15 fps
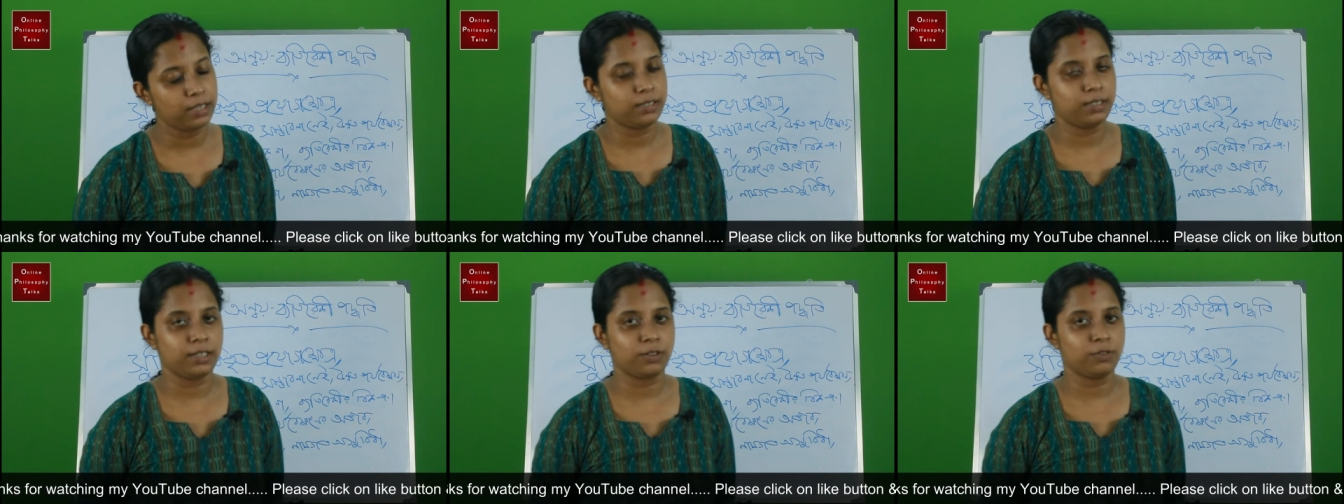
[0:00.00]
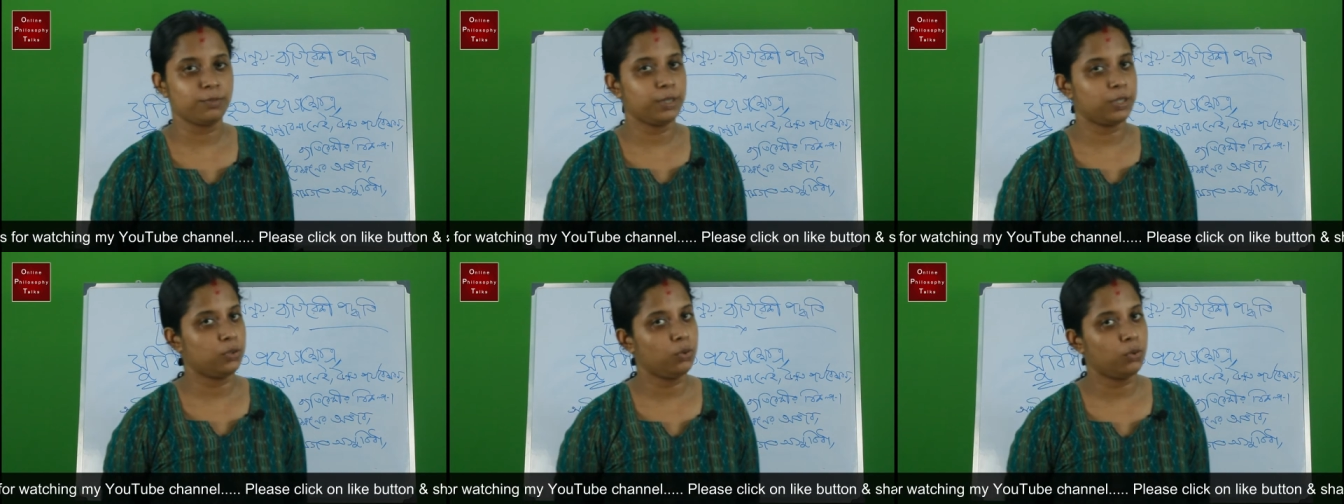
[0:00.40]
সেরকম
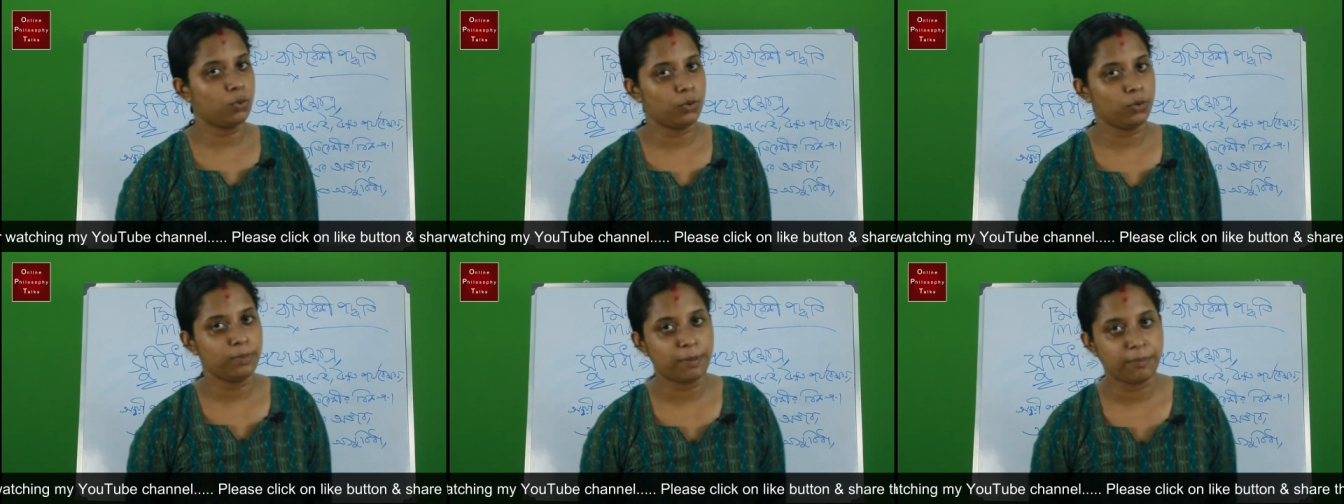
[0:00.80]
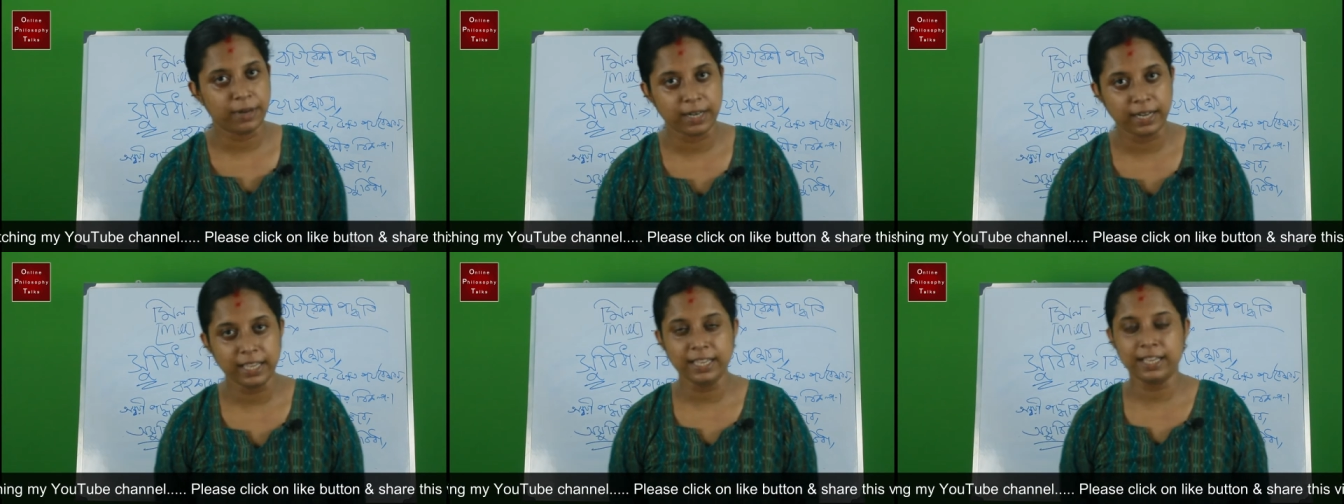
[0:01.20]
কিন্তু কোনো ব্যাপার
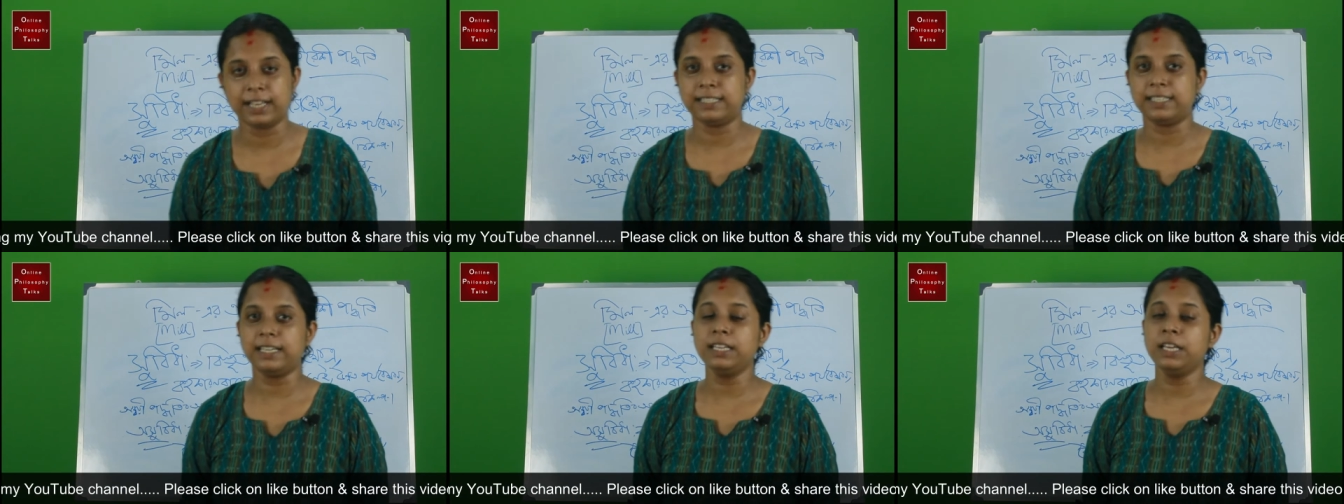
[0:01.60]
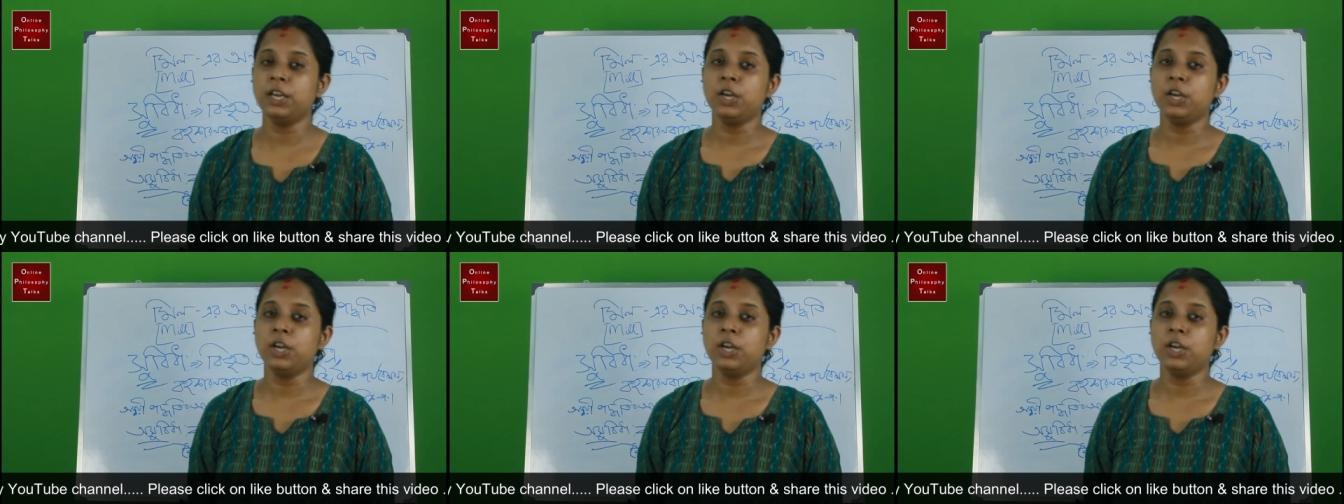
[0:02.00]
নেই কাজেই